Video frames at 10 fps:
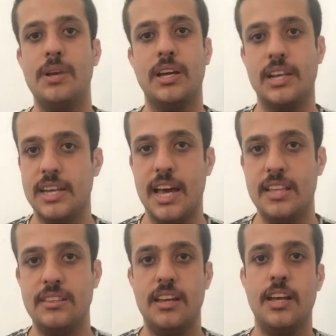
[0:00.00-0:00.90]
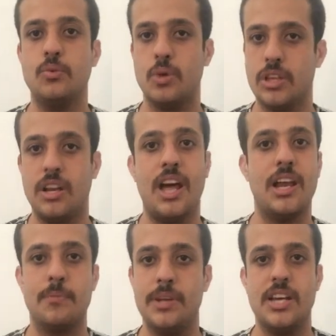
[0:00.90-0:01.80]
لك الجهات ديت واطلع
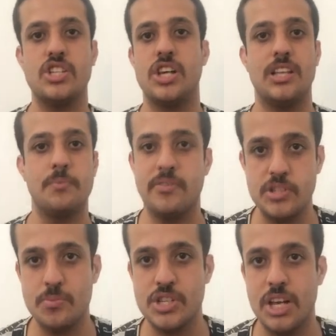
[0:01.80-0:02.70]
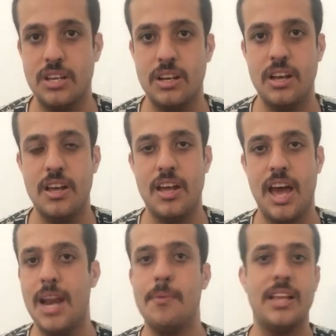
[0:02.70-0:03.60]
لك منها الشهادات مفيش مشاكل
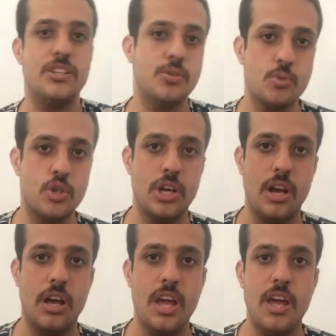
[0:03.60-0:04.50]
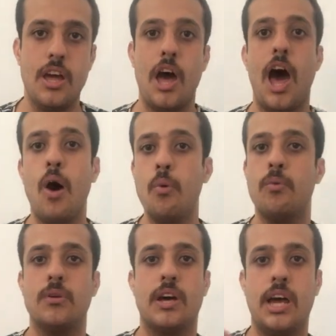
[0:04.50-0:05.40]
انا ما عنديش مشكله
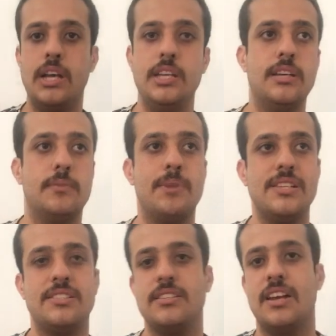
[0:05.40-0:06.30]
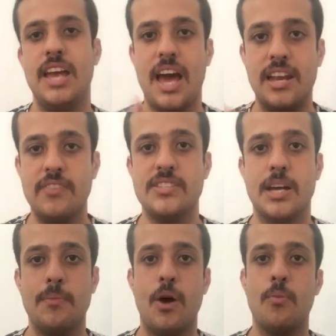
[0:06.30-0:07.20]
او خليك بس ريح نفسك
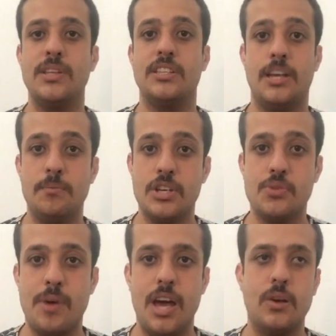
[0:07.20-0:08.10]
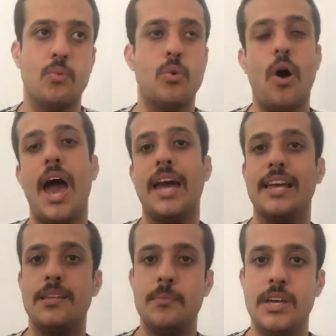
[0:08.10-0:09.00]
بقى وما تتعبناش معاك وروح
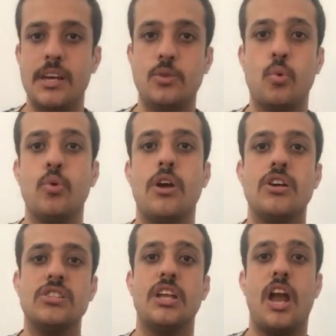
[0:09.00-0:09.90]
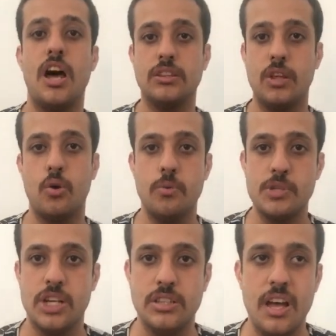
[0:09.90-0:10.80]
اكاديميه تكون اصلا حاطه
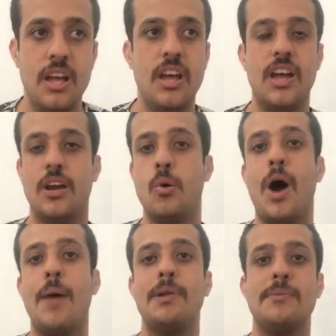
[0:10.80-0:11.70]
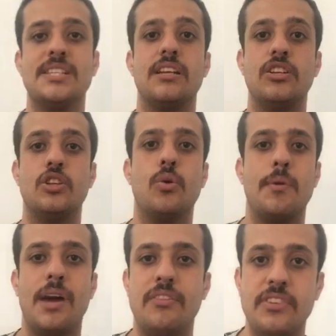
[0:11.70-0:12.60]
الاوبشن ده اللي هو عامله مثلا الدوره
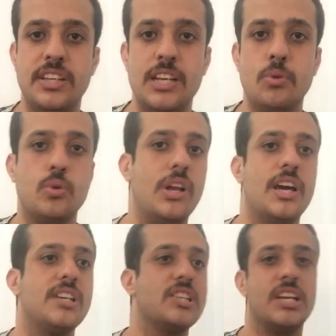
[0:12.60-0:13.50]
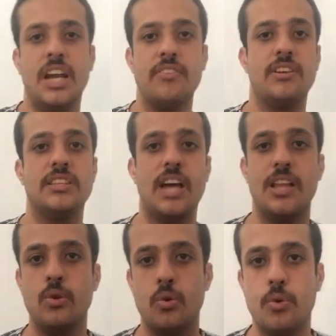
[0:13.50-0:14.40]
ب 2000 جنيه وتقول لك انا هسجلك في
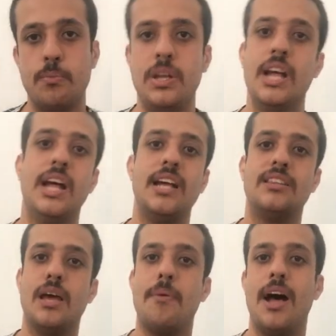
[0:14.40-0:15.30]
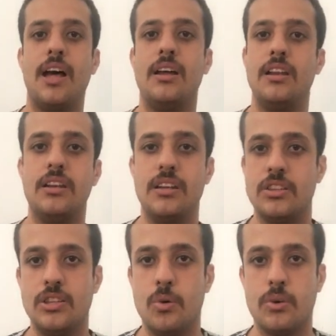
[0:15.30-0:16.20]
الاتحاد الاوروبي تبع
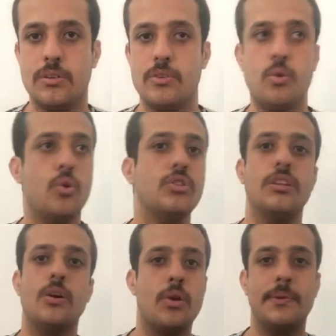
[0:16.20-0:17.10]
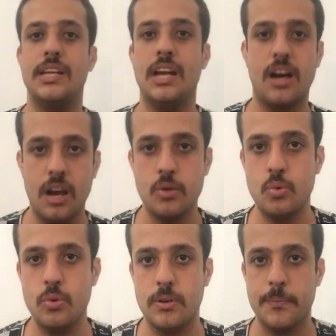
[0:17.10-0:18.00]
الدوره روح خد الدوره من هناك على
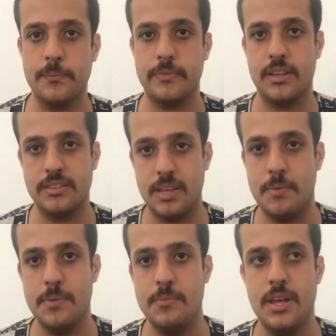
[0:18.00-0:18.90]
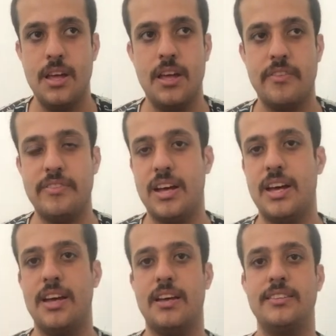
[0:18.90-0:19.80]
طول تمام
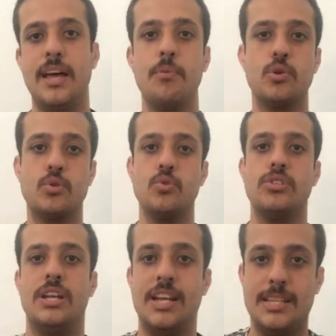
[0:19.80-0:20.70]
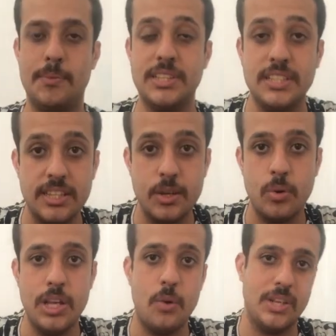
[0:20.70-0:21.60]
فده بخصوص الاعتمادات
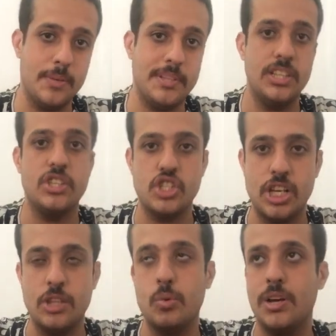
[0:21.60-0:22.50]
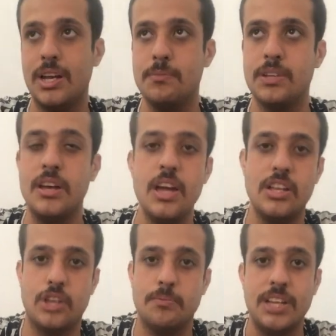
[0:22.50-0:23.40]
الدوليه واعتمادات الشهادات والكلام ده
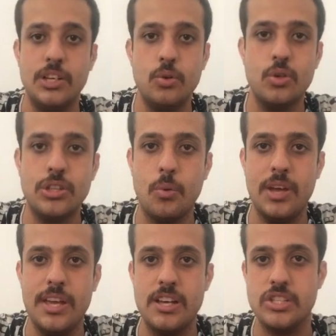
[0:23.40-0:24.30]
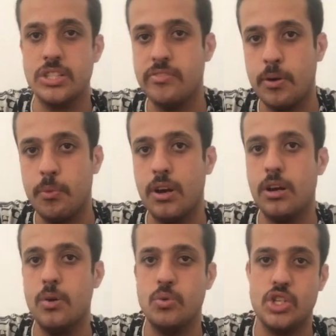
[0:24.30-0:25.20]
طيب تاني نقطه وهي السفر
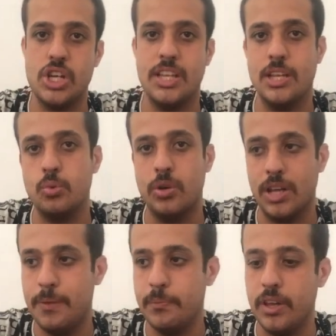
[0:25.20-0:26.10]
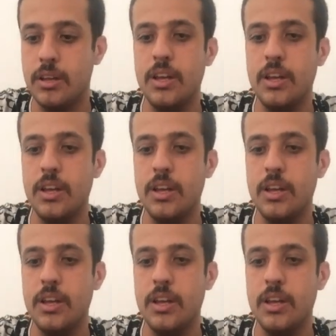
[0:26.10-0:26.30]
بره والشهادات والكلام ده